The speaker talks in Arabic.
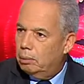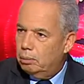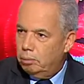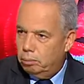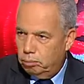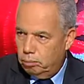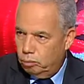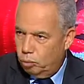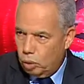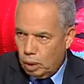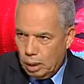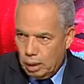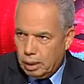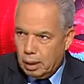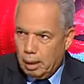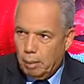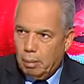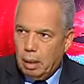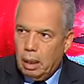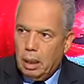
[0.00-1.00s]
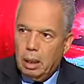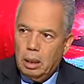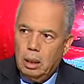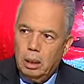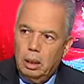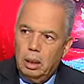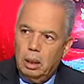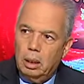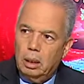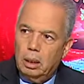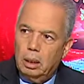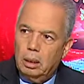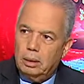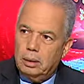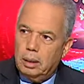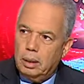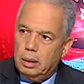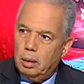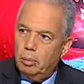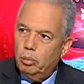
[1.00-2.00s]
منظمة
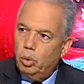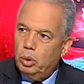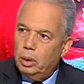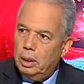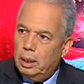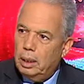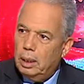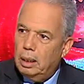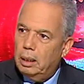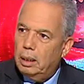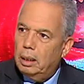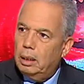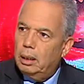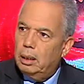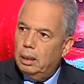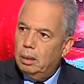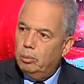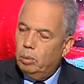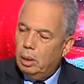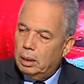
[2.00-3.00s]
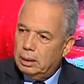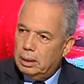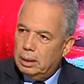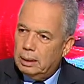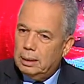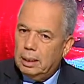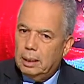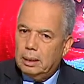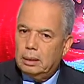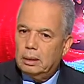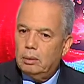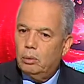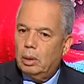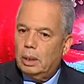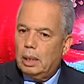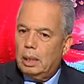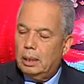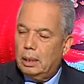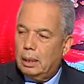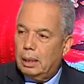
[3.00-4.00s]
السادة مدير المؤسسات
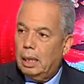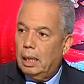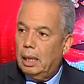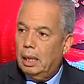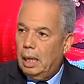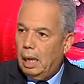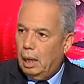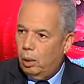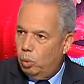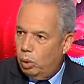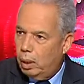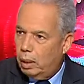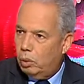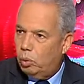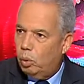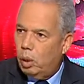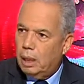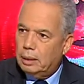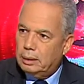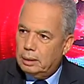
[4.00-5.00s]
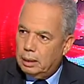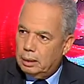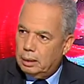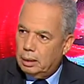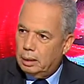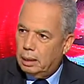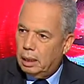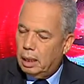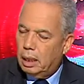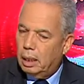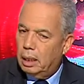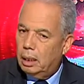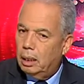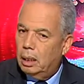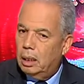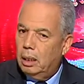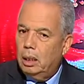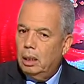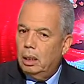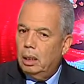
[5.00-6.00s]
وكذلك العوان وأساتذة
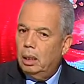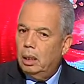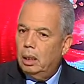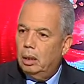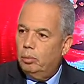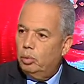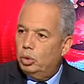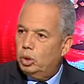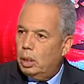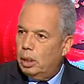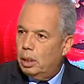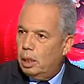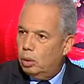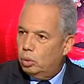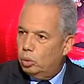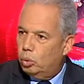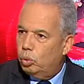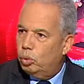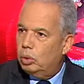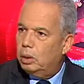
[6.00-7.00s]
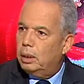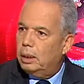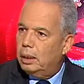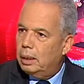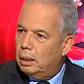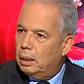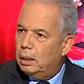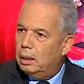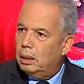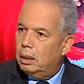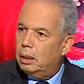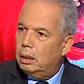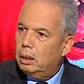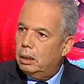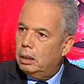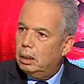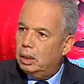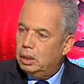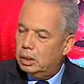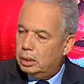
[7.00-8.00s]
مجندون
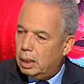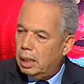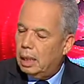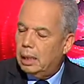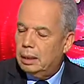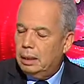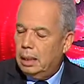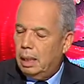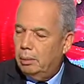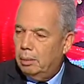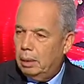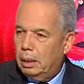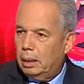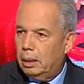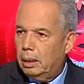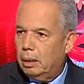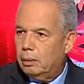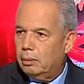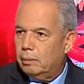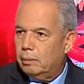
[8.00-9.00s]
لإجراء هذه العملية